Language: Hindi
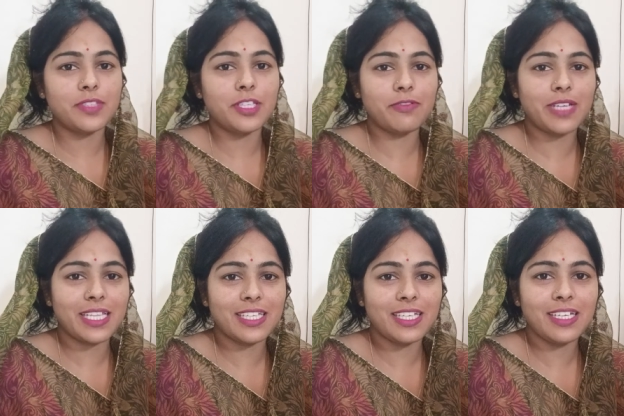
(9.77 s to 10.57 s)

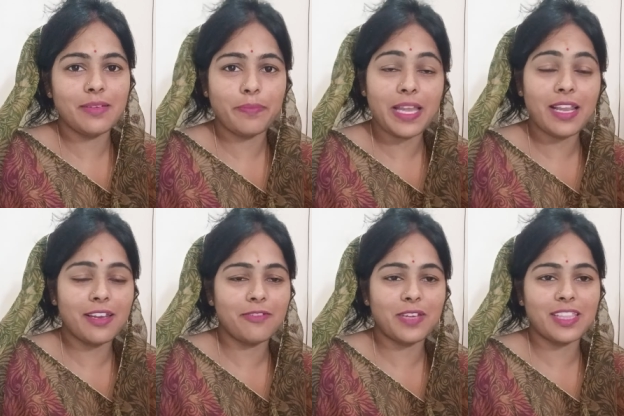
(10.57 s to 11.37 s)
नवरात्रि
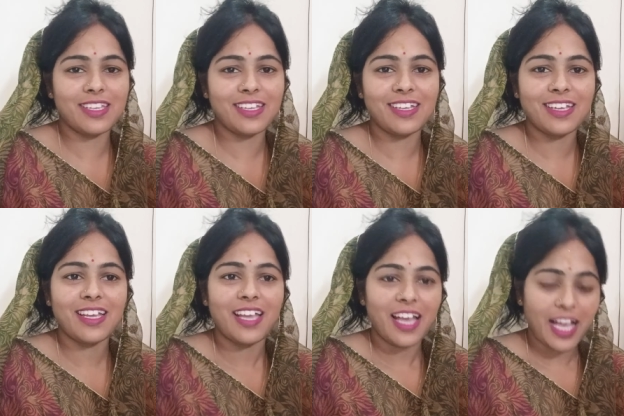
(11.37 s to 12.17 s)
पहला नवरात्रि
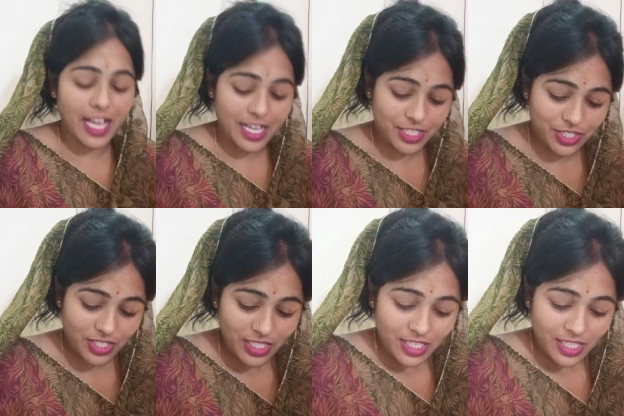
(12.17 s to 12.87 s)
आज